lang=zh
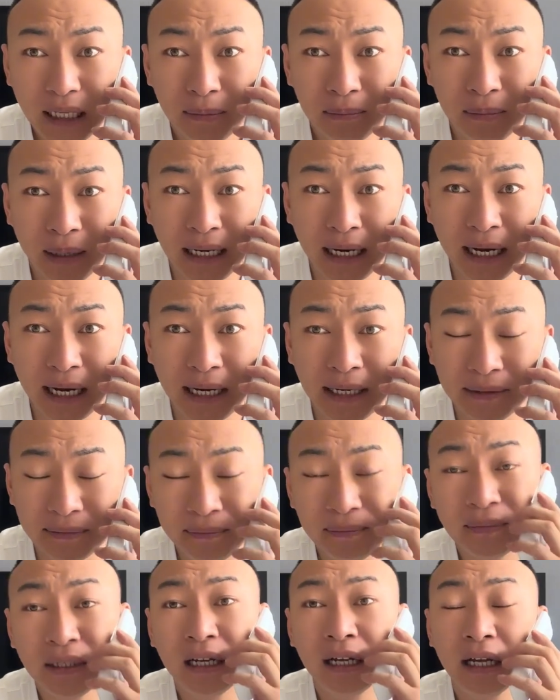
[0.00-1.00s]
百丈，
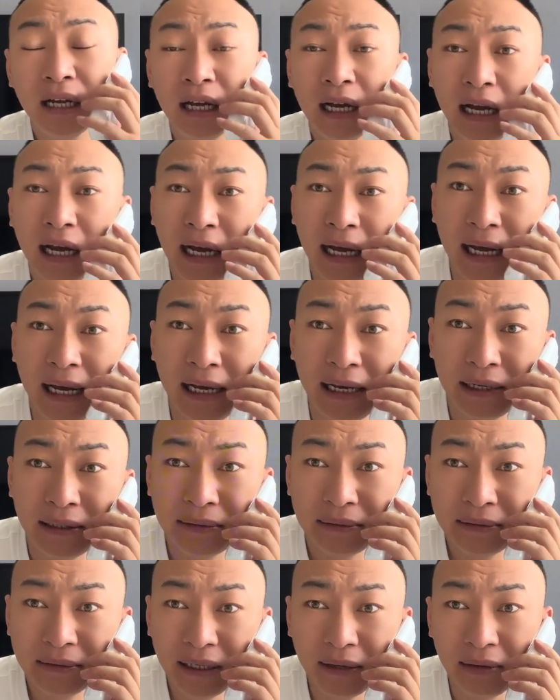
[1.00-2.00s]

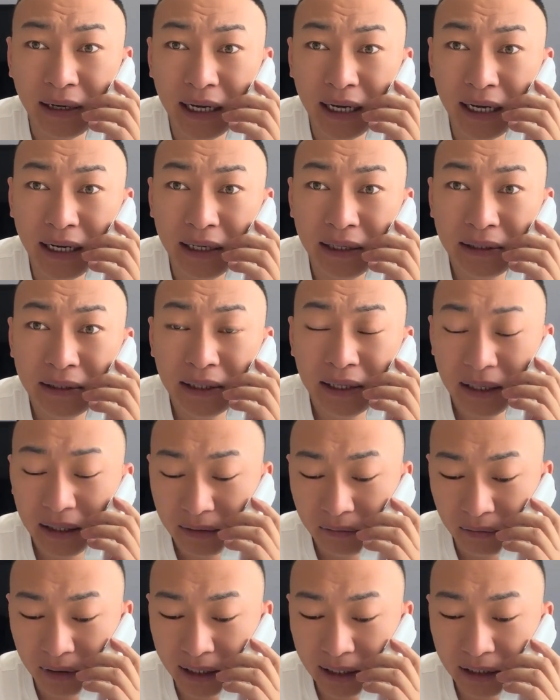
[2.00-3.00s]
哎，大伟啊，
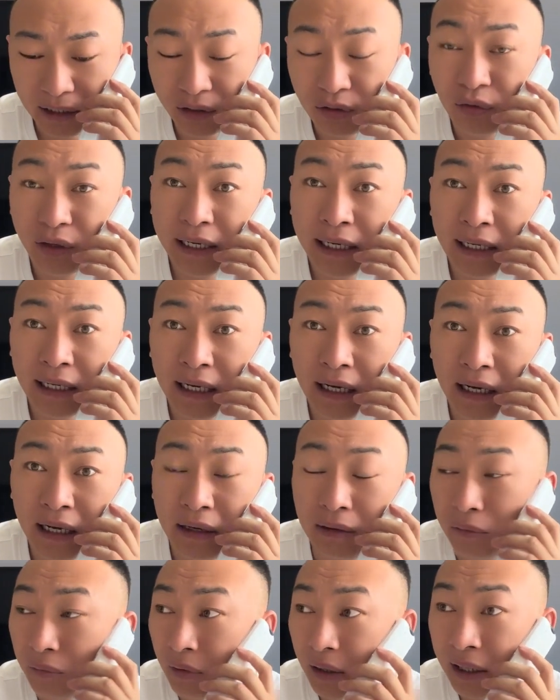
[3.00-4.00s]
我跟你说一下子
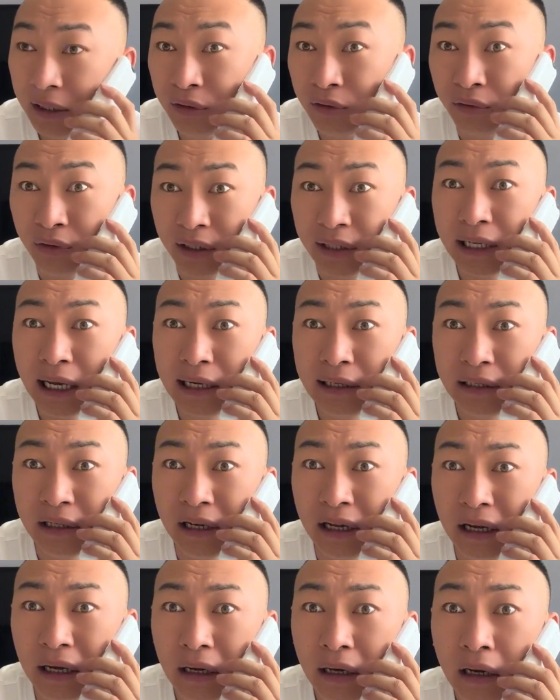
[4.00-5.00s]
啊，我跟杜成在一起
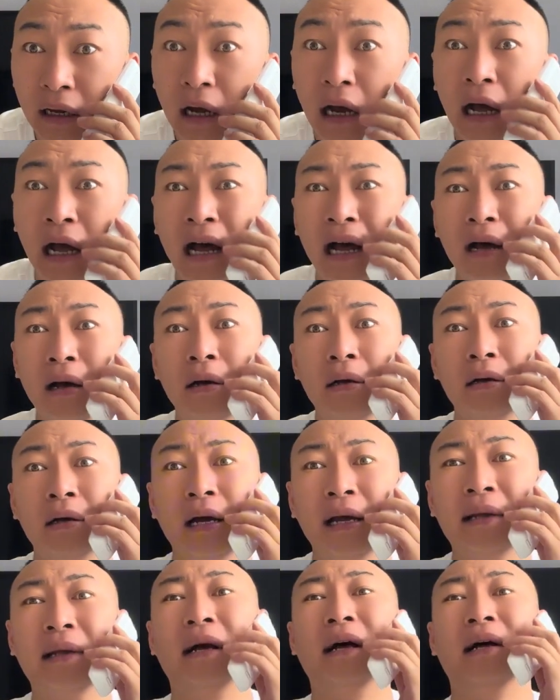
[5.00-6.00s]
呢。啊，
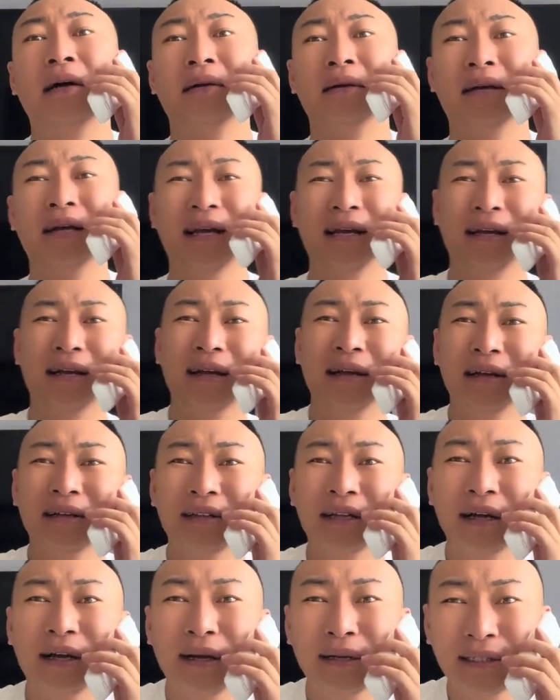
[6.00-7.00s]
哎呀，嘿呀，
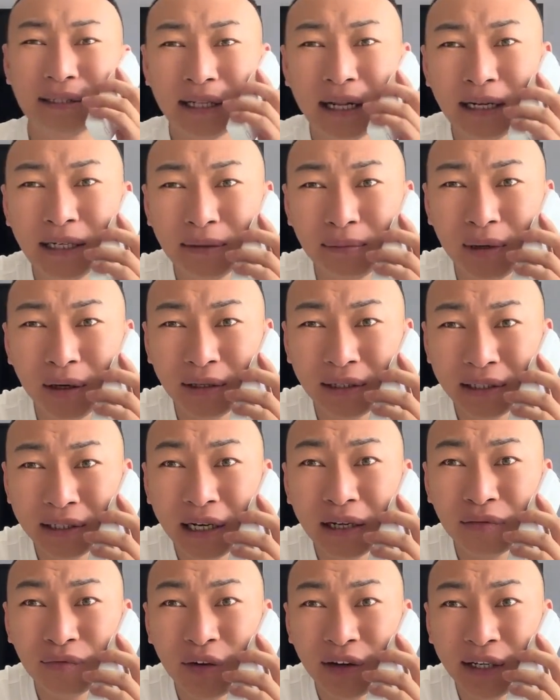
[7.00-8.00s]
大哥，实在是不好意思
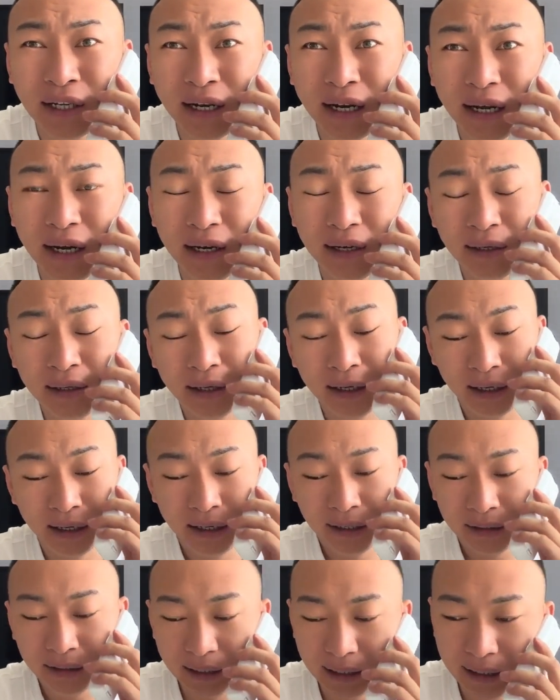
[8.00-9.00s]
让你费心了啊。
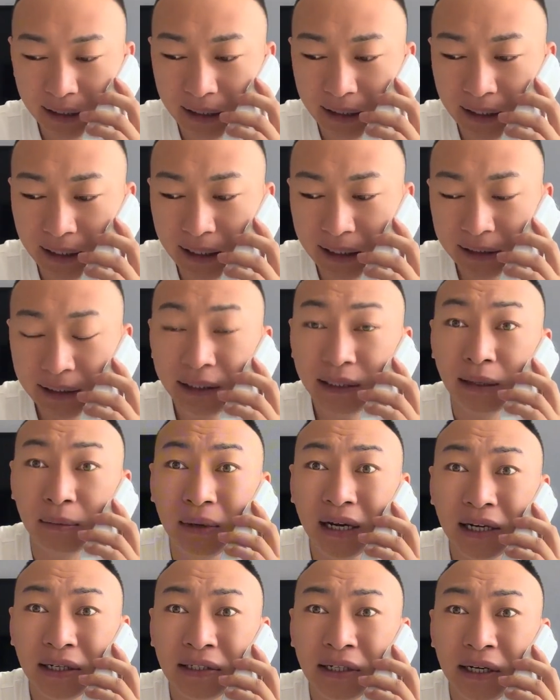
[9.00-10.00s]
那个是怎
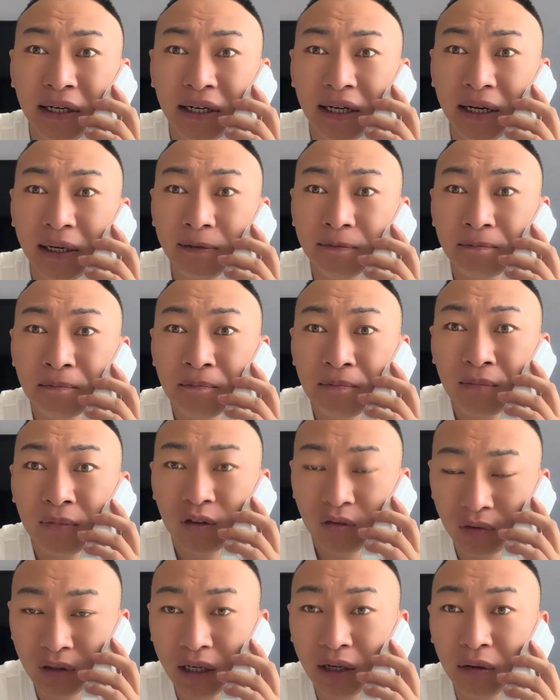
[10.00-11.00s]
么个事儿呢？
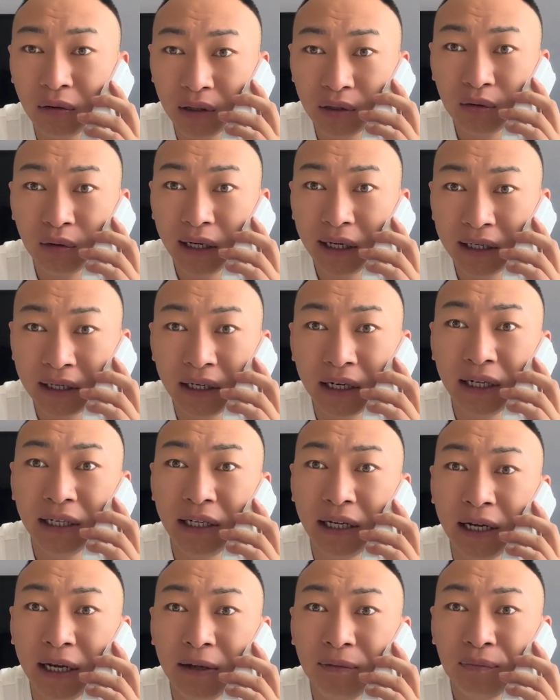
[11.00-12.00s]
杜成跟我说了，可
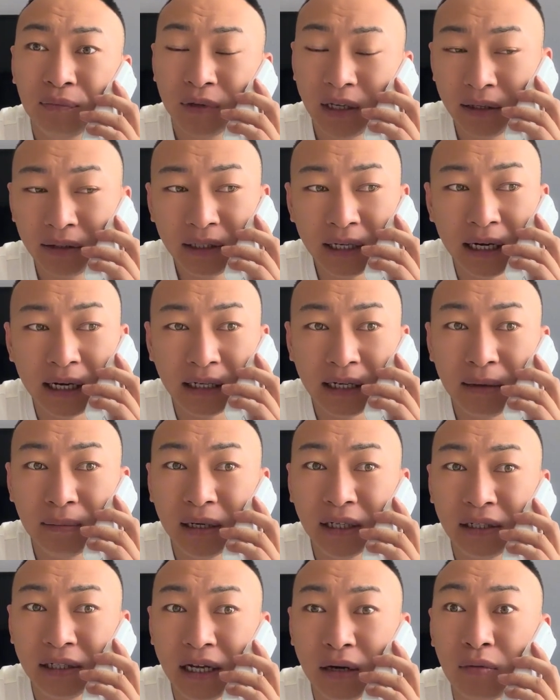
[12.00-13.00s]
以，但是这两天没
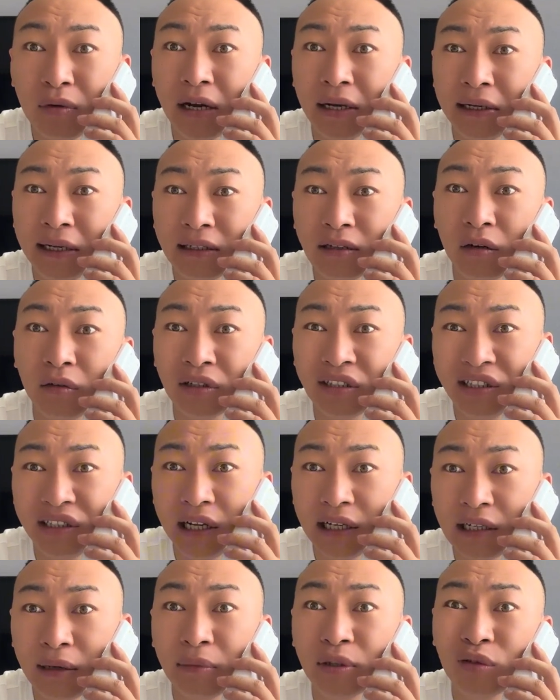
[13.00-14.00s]
时间，过两天找个时
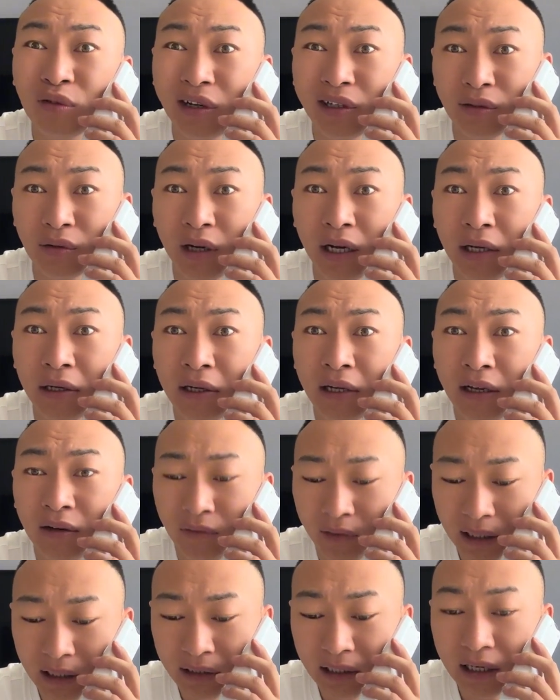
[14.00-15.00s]
间咱们坐一坐。
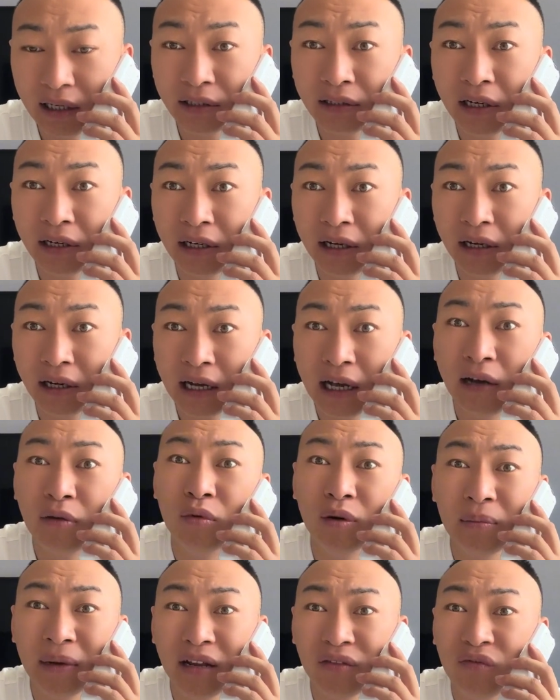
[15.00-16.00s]
完了这个事儿呢，看
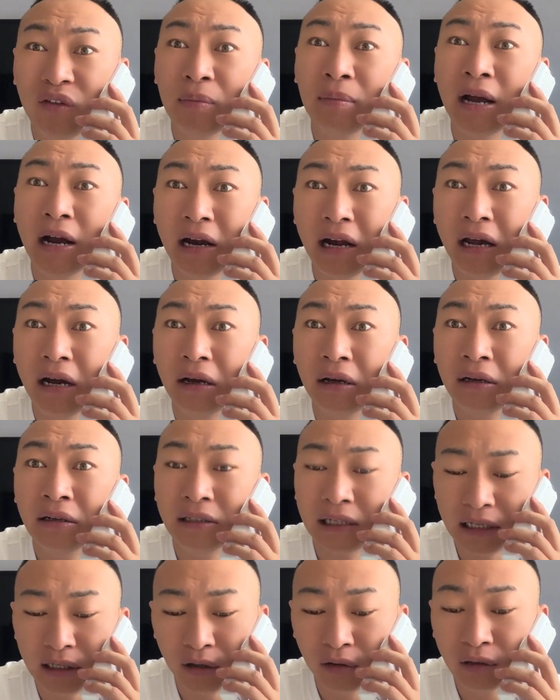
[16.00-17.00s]
我面翻篇了，
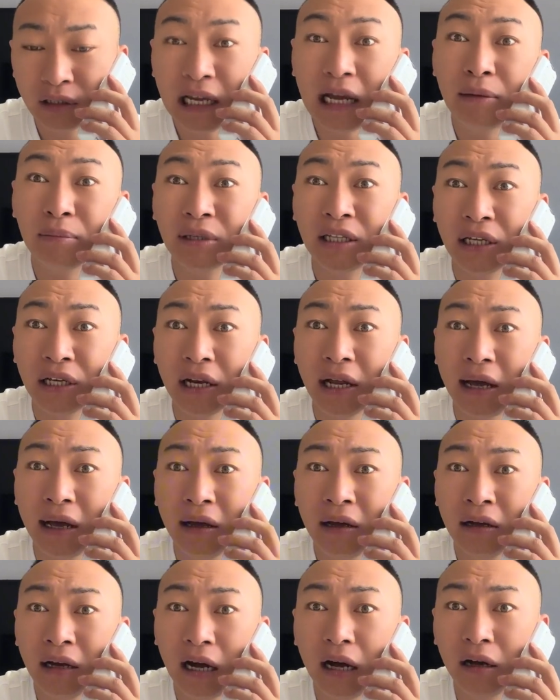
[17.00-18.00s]
咱以后再也不提
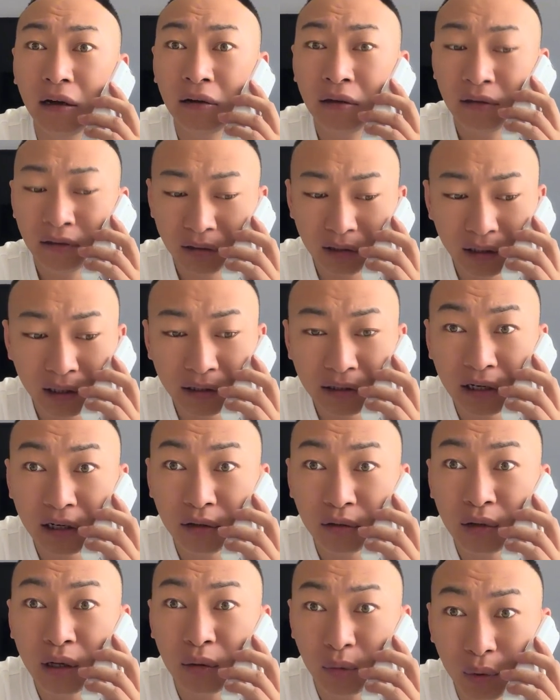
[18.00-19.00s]
了啊，这事儿
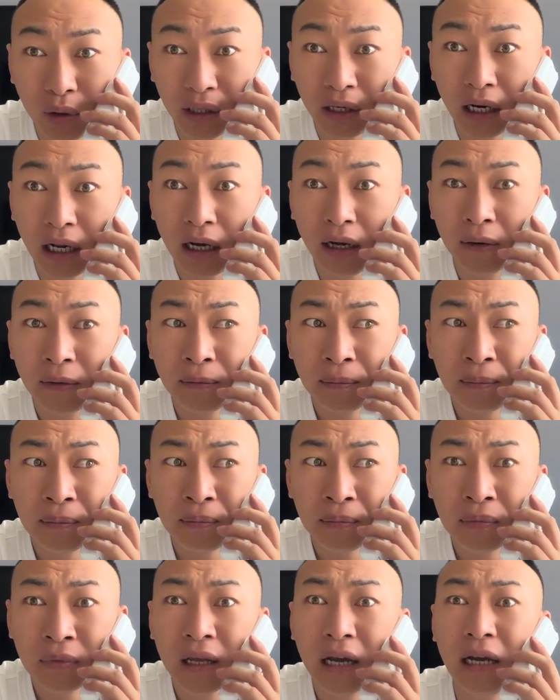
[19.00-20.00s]
就算过去了。
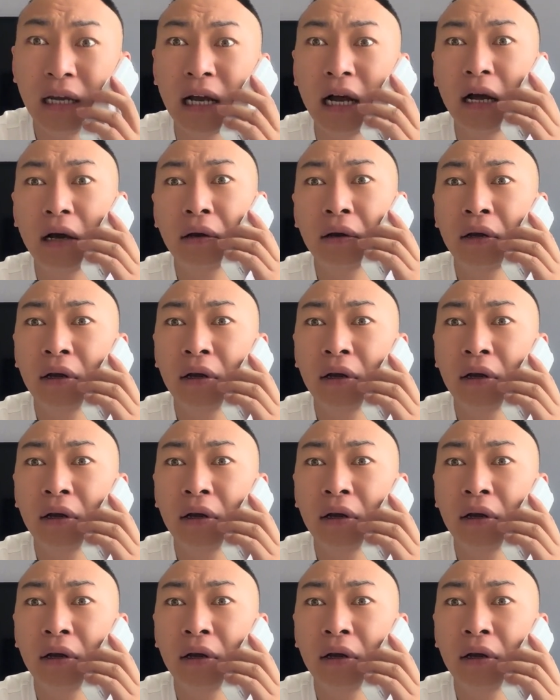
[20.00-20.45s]
哎呀，